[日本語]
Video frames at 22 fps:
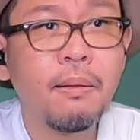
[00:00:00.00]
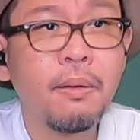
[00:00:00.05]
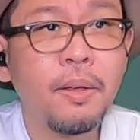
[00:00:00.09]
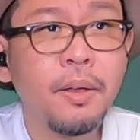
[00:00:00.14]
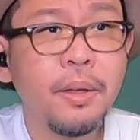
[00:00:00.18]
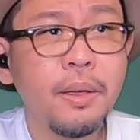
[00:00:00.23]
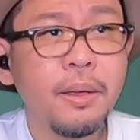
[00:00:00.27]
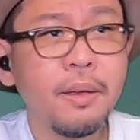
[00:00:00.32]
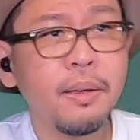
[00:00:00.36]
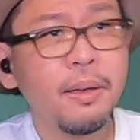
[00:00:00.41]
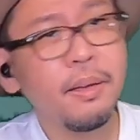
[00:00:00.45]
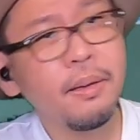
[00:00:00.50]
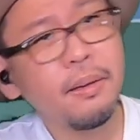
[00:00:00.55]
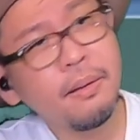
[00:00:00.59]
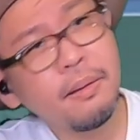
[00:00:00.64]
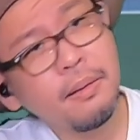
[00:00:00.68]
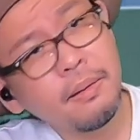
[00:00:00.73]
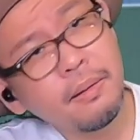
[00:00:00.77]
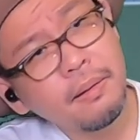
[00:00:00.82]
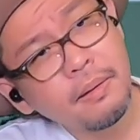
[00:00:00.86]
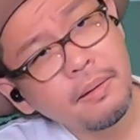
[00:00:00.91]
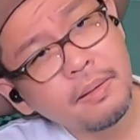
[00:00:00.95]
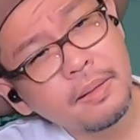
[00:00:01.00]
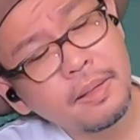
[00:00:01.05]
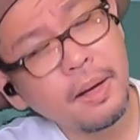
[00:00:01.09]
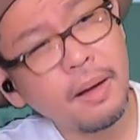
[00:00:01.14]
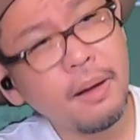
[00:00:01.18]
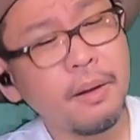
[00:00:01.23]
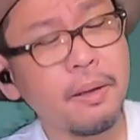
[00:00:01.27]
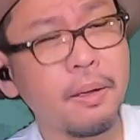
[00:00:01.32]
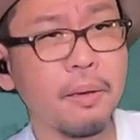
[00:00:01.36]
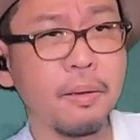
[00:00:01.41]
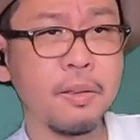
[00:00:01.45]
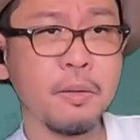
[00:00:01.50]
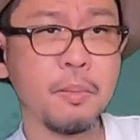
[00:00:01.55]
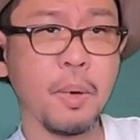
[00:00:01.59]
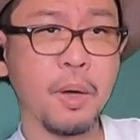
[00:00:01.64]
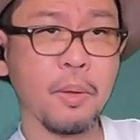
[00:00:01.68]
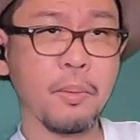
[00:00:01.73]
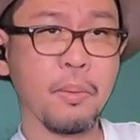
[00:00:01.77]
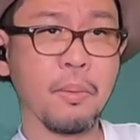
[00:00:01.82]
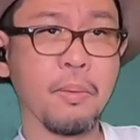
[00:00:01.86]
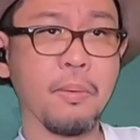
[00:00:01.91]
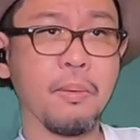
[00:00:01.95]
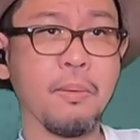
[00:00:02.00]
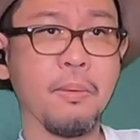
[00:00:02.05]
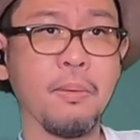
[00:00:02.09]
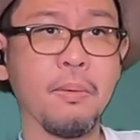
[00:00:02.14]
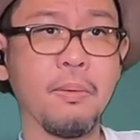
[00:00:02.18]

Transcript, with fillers: え、え誰今の。